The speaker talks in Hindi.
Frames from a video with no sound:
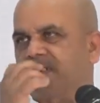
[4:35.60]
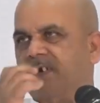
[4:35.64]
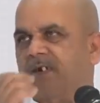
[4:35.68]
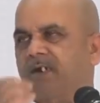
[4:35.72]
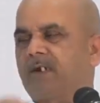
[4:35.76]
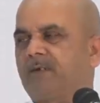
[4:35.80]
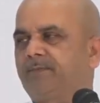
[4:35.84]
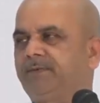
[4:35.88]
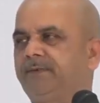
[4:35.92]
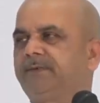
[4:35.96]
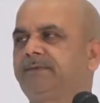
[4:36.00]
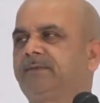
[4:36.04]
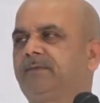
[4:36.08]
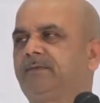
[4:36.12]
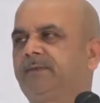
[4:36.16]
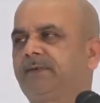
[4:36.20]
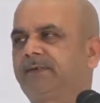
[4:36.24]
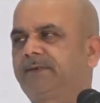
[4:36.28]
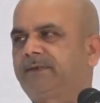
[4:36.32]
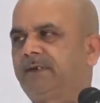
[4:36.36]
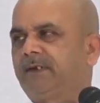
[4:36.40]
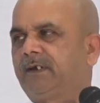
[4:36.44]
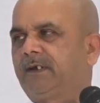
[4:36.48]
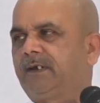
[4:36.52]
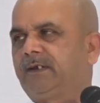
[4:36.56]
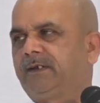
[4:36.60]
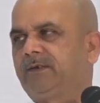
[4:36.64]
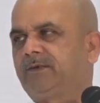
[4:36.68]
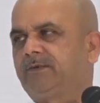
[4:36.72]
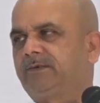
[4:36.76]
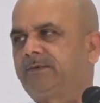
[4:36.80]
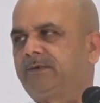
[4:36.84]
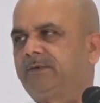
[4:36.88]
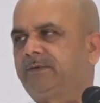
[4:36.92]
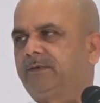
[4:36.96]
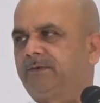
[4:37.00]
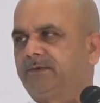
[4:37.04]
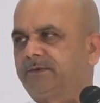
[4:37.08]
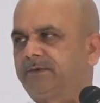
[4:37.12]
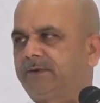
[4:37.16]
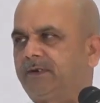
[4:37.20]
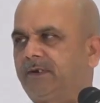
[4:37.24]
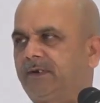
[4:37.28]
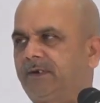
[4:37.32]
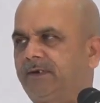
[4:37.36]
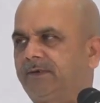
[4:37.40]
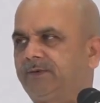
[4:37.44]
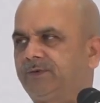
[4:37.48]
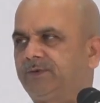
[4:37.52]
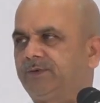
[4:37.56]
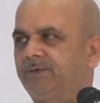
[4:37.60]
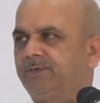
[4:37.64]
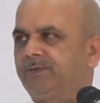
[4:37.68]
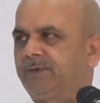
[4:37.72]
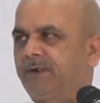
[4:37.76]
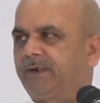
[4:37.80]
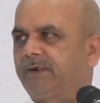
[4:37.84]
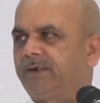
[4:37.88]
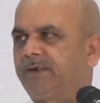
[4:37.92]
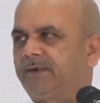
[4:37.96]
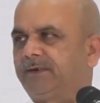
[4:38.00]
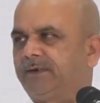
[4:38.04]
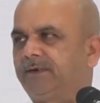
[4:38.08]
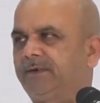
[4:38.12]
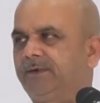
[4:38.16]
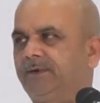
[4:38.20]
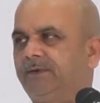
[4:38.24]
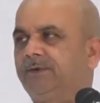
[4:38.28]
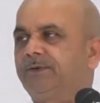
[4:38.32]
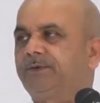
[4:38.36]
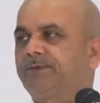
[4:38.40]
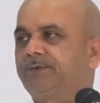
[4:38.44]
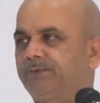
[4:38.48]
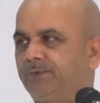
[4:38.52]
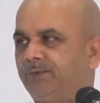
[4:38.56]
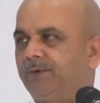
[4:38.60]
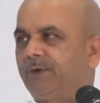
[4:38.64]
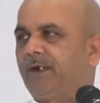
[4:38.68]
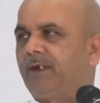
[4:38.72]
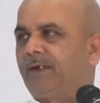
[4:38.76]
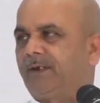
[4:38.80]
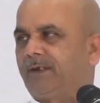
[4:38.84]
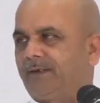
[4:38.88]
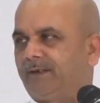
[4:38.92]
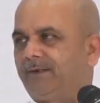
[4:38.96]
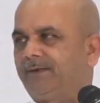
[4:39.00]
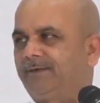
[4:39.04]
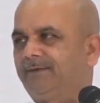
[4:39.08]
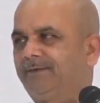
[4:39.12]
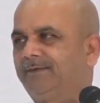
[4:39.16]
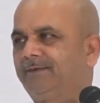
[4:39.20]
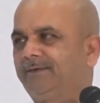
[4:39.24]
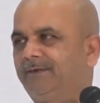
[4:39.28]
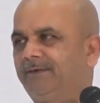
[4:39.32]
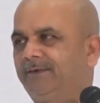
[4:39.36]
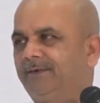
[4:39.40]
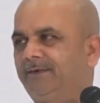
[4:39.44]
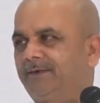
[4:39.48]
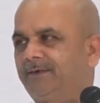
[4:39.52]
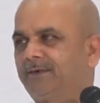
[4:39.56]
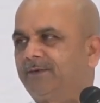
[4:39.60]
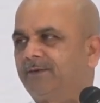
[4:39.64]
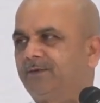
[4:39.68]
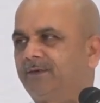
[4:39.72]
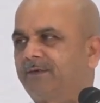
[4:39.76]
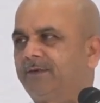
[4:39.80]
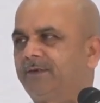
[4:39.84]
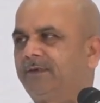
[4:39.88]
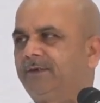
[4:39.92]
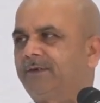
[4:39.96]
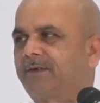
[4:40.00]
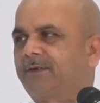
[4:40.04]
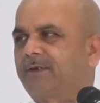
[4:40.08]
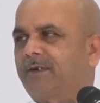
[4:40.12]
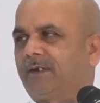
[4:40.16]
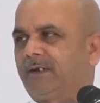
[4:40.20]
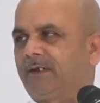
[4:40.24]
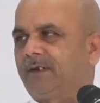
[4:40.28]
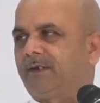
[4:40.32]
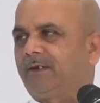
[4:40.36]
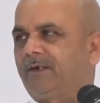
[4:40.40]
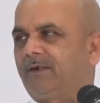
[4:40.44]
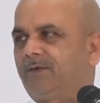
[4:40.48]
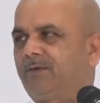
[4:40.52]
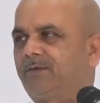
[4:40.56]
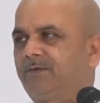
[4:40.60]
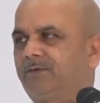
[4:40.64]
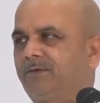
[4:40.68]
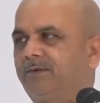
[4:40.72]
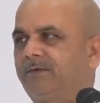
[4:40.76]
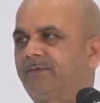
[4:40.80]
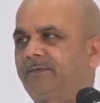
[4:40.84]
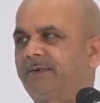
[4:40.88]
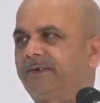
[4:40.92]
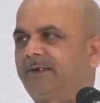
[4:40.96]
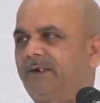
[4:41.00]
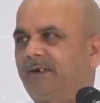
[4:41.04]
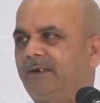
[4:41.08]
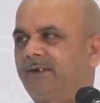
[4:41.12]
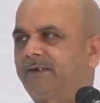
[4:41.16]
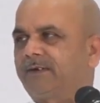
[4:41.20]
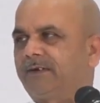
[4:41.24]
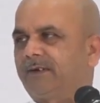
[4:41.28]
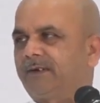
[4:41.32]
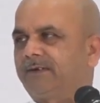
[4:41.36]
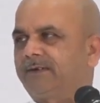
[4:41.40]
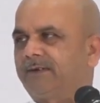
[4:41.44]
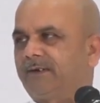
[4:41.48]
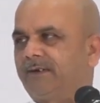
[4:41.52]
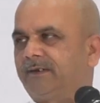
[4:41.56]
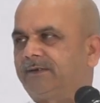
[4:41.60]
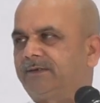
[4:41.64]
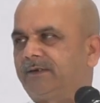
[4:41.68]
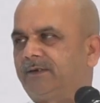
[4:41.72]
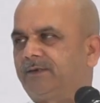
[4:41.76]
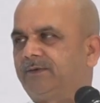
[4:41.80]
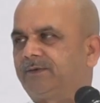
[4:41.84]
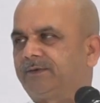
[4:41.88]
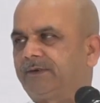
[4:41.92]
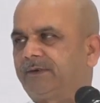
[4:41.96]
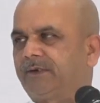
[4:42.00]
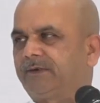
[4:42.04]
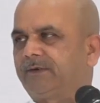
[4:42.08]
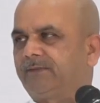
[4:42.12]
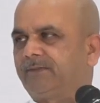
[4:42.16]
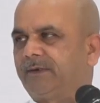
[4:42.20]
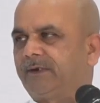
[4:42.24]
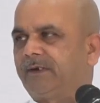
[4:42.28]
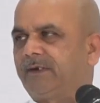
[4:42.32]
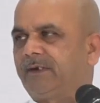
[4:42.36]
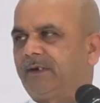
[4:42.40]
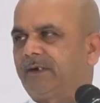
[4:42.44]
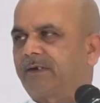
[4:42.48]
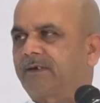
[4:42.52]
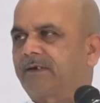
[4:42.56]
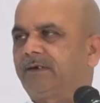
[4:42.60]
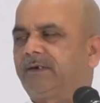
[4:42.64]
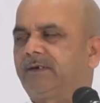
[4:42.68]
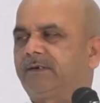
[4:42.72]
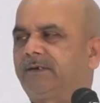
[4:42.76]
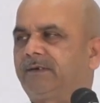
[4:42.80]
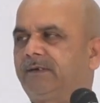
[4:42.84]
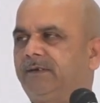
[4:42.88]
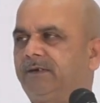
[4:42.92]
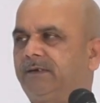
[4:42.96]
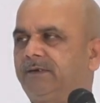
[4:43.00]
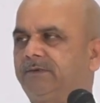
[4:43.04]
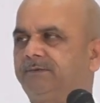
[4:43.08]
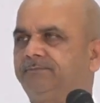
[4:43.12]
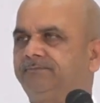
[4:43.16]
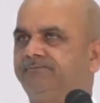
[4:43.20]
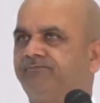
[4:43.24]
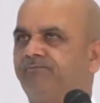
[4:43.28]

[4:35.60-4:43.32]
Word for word: काफ़ी समय से हाई हो, होता है तो मैंने सुना है क्योंकि कई लोगों ने बताया कि ऐसा ऐसा होता है तो मैंने आकलन किया